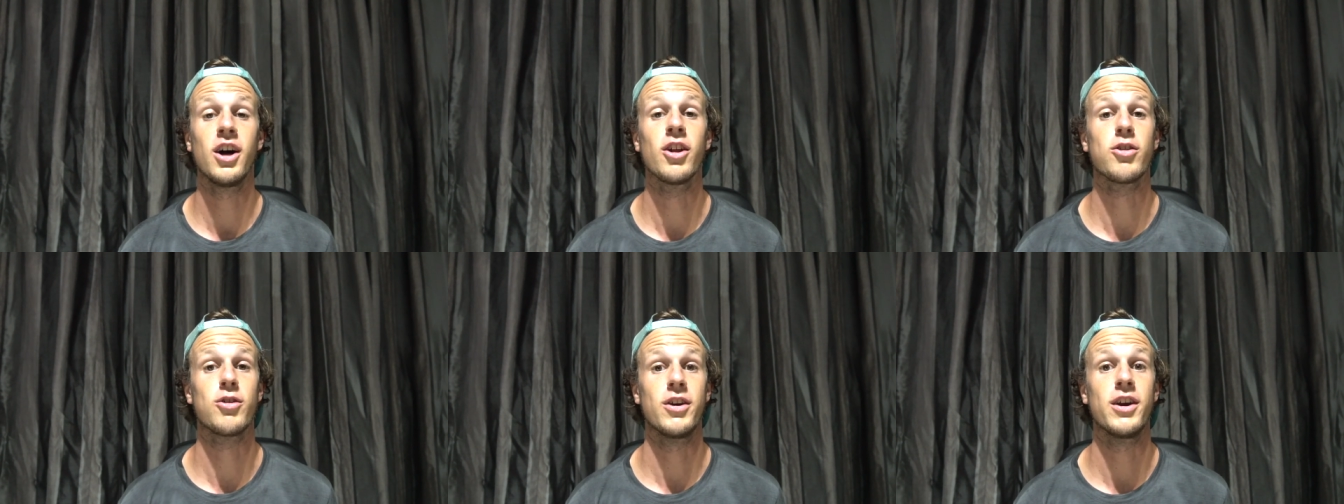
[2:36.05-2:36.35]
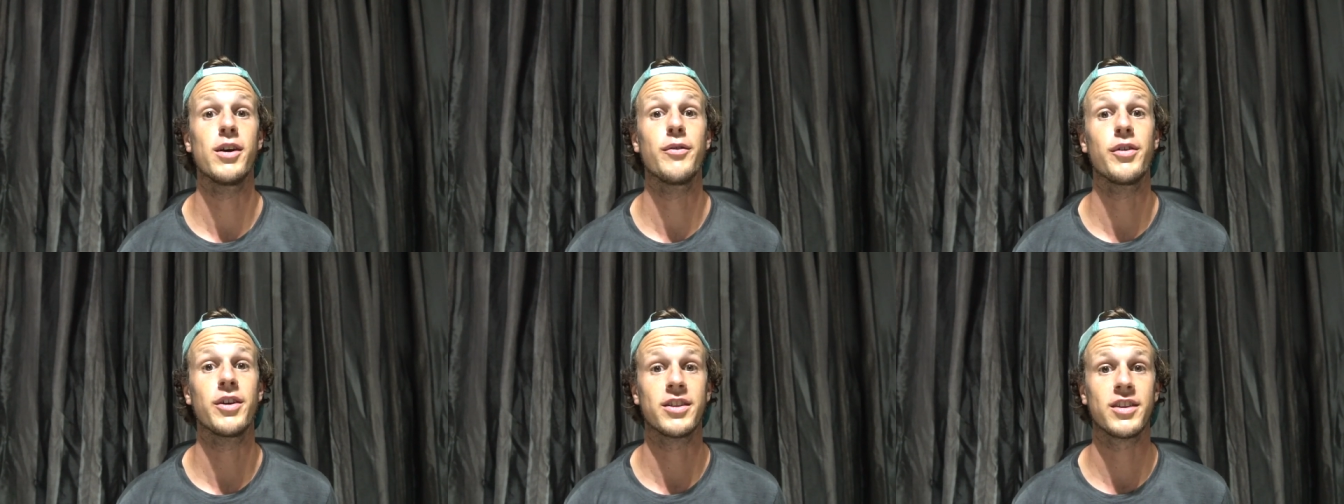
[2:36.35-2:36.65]
also
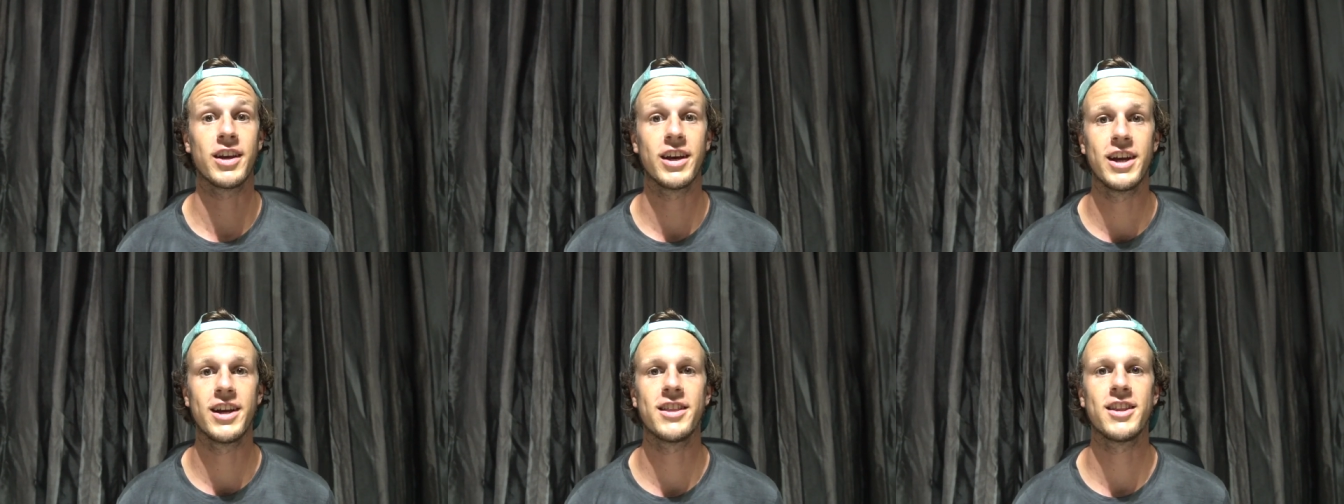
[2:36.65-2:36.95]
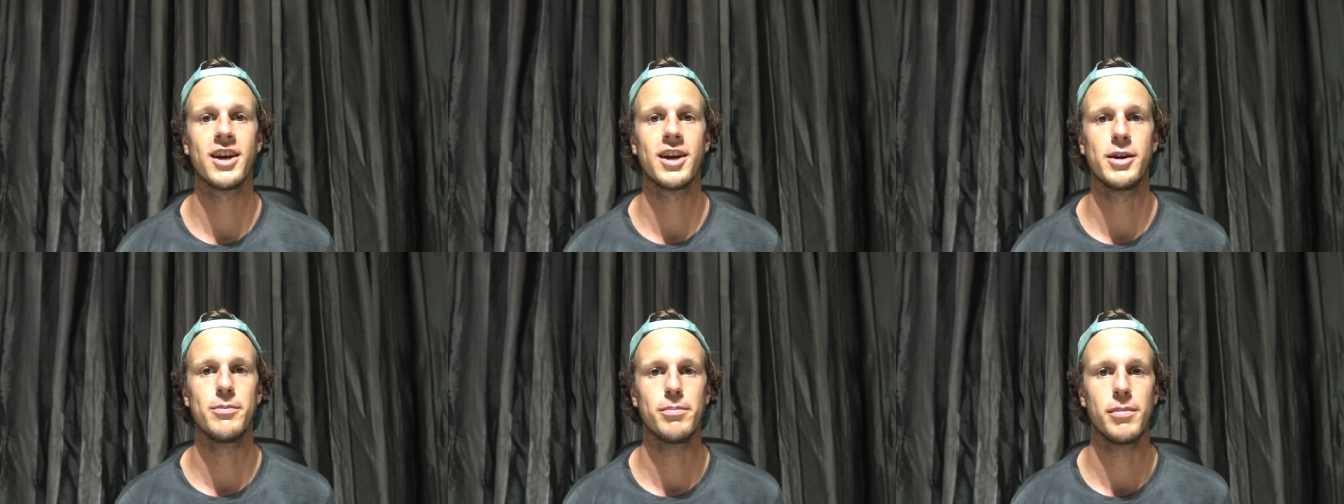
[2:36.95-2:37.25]
ihr
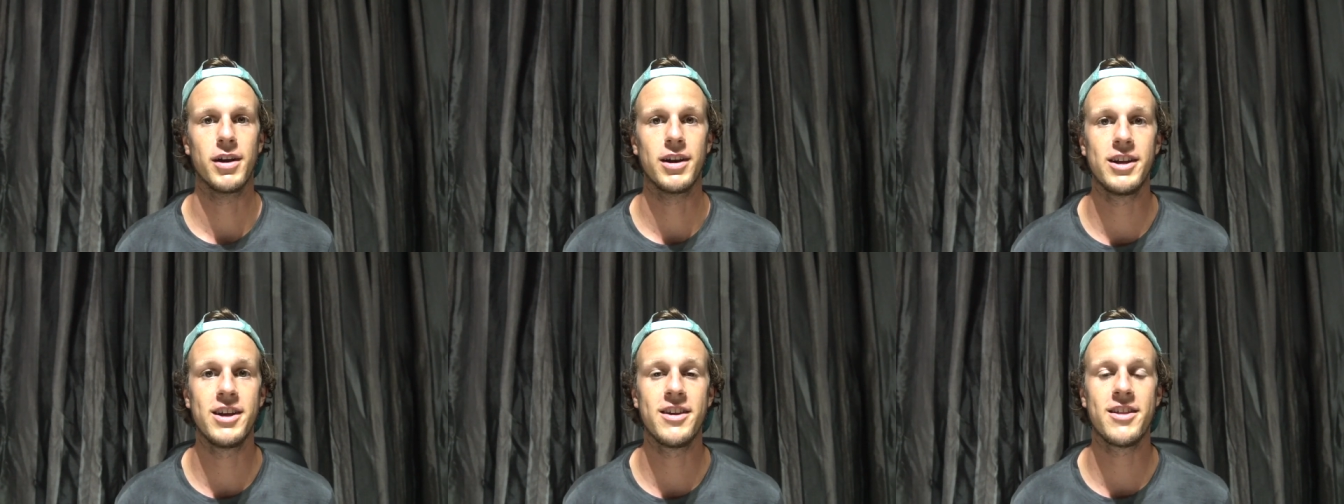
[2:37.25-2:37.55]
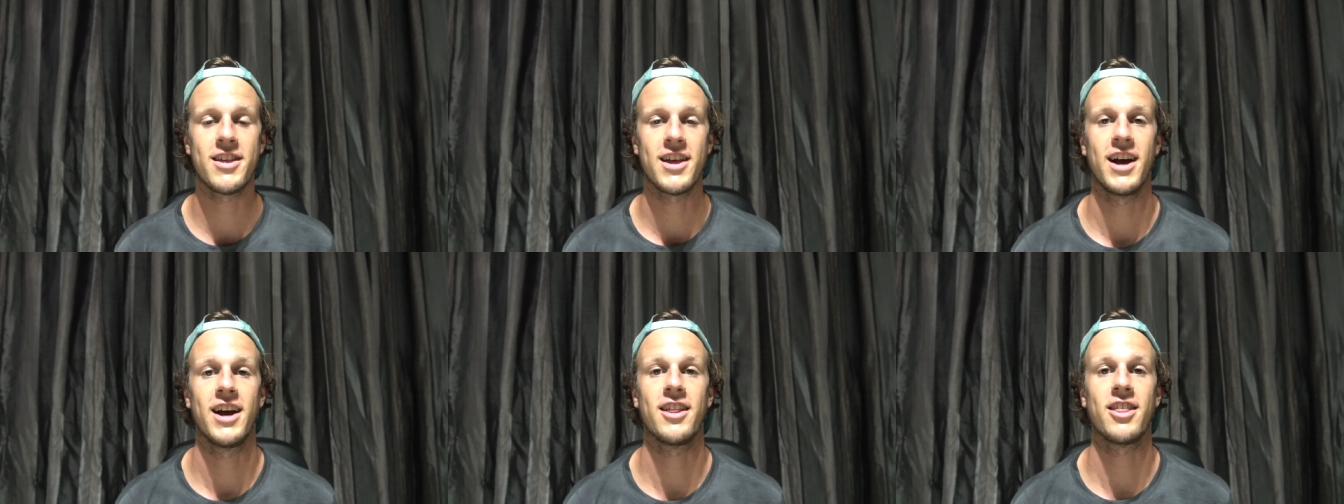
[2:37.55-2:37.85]
Vertreter in
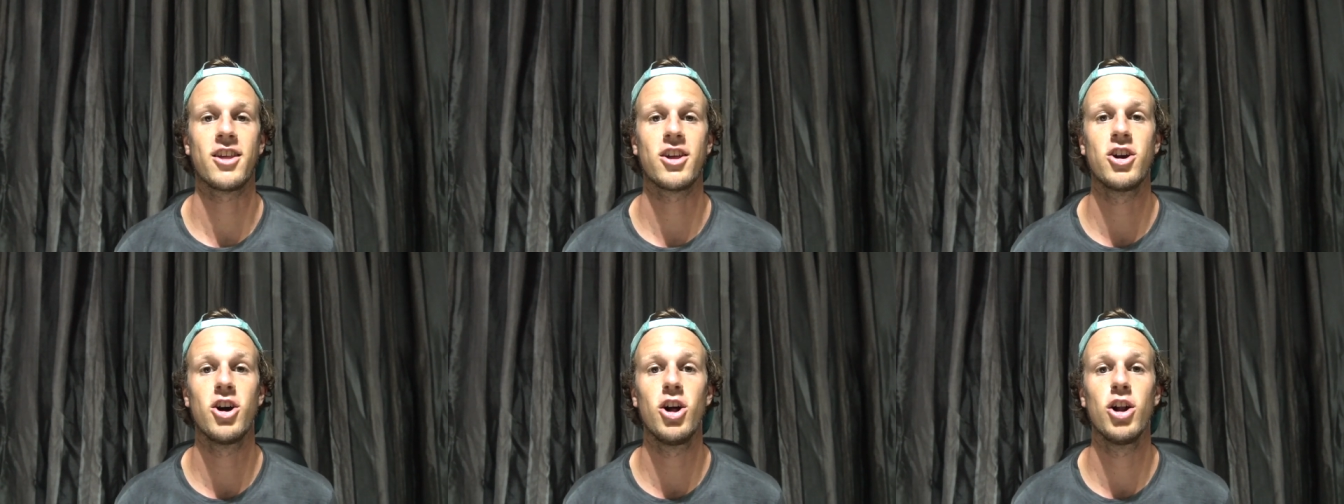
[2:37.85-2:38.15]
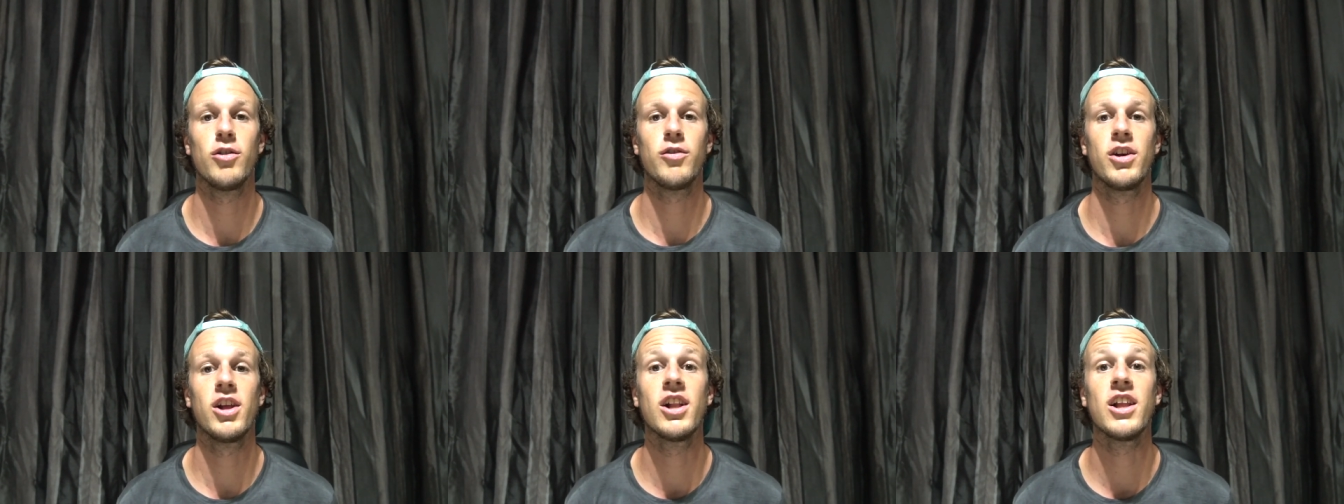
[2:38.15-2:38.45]
Belize, heißt
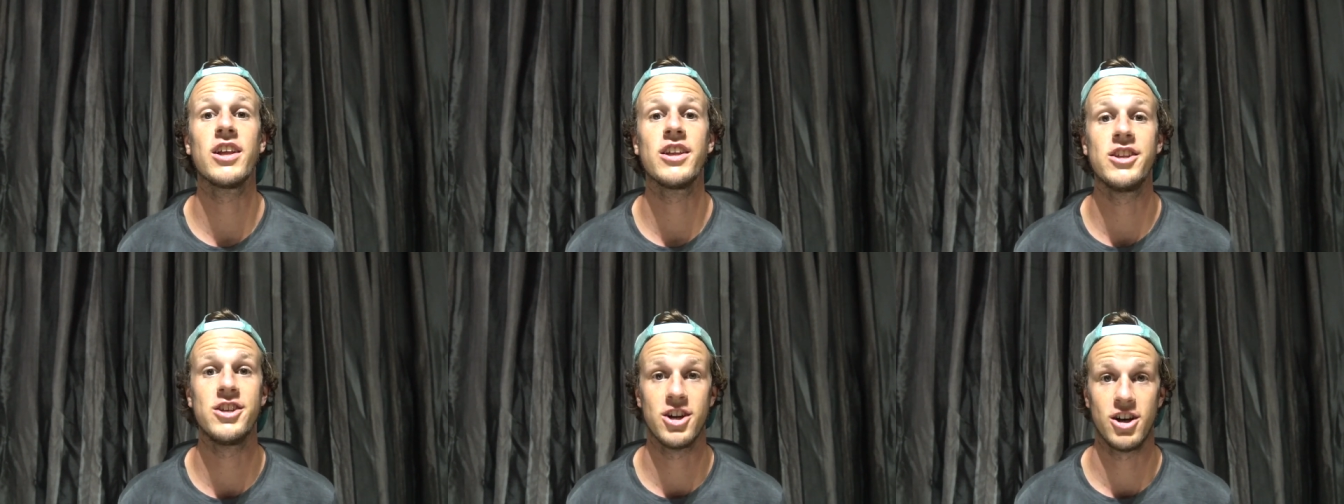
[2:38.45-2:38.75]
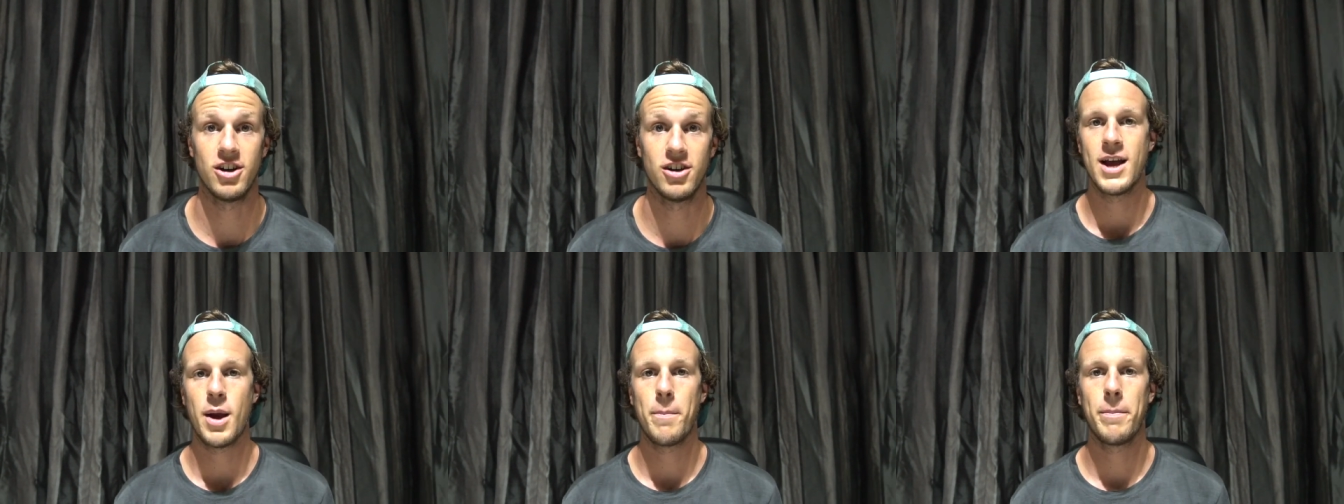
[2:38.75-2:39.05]
Carville
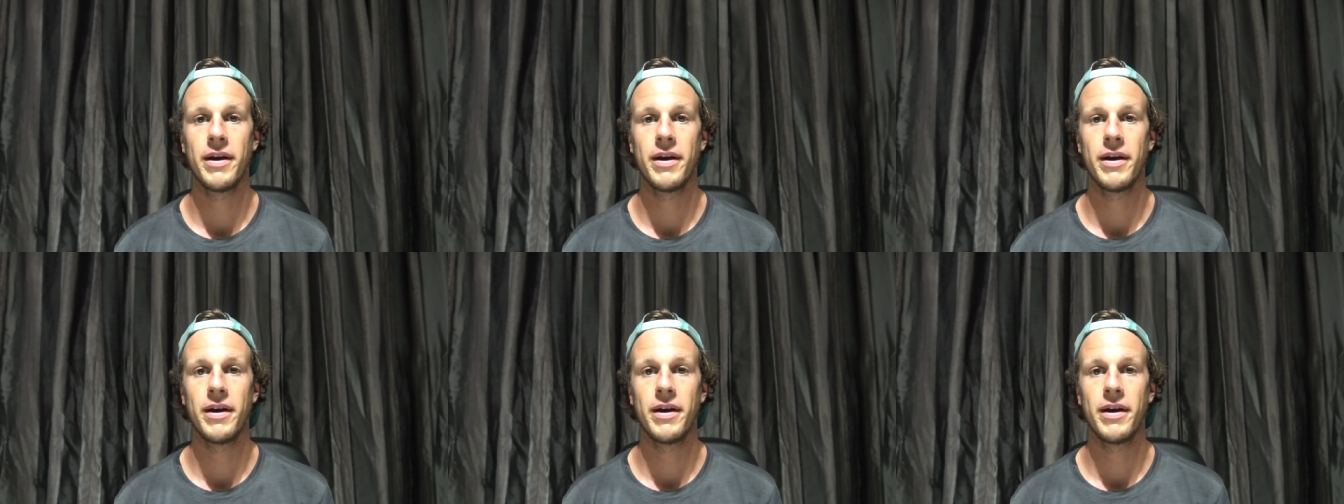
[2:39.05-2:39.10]
Young.